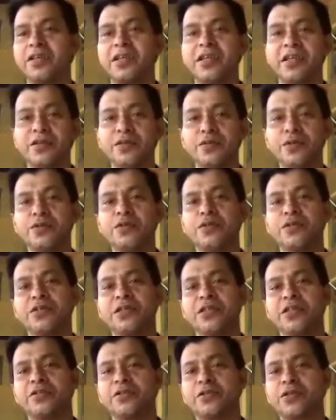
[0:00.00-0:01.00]
এই দুইজন
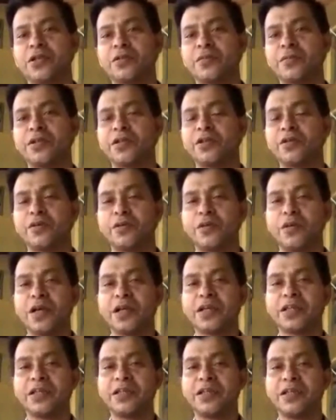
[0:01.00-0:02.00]
শিক্ষকের মধ্যে কোনো
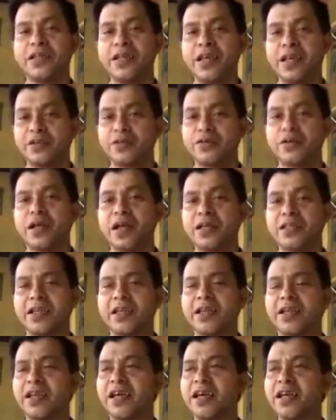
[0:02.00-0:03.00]
একদিন একজন
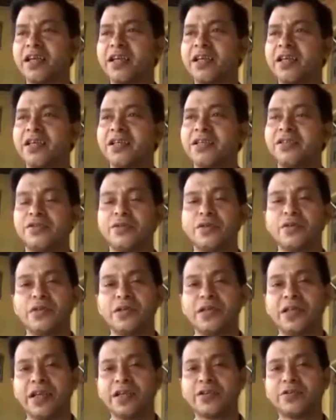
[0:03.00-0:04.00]
আসেন না
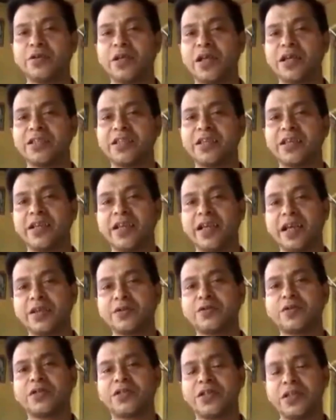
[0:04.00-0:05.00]
যখন একজন আসেন না
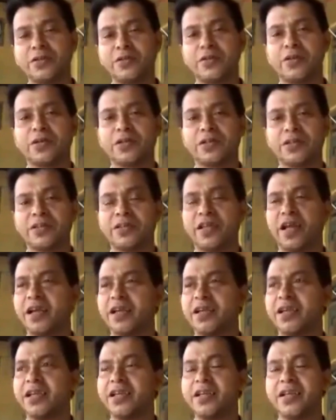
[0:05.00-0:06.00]
একজন শিক্ষক
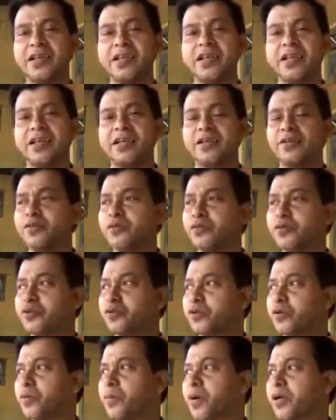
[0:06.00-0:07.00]
থাকেন
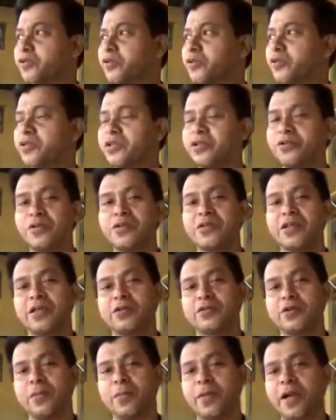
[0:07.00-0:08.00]
দুইশো বাষট্টি জন
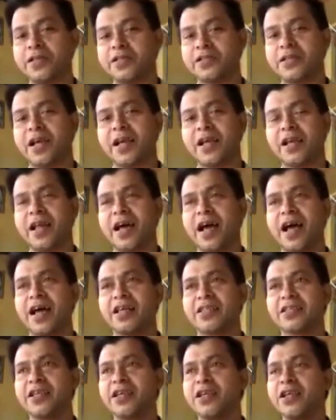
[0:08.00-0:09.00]
ছাত্র পাঁচটা
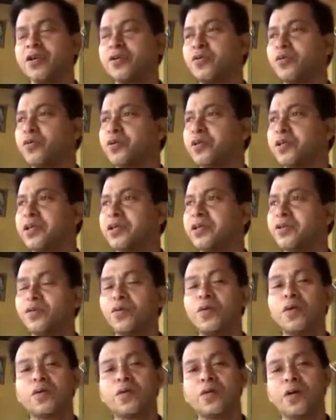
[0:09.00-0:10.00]
ক্লাস উনি
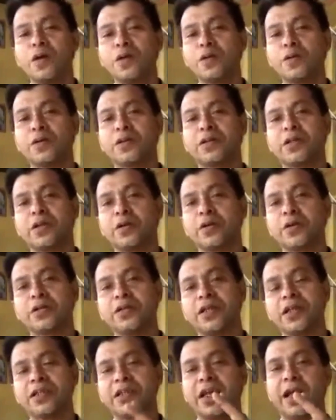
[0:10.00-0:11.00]
রুল কল করতে
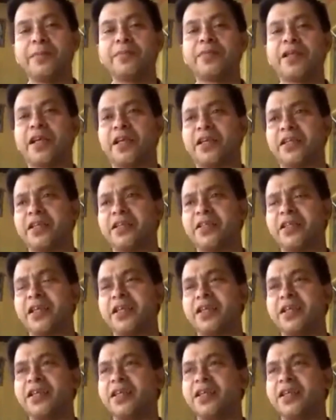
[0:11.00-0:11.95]
করতেই টাইমটা কেটে যায়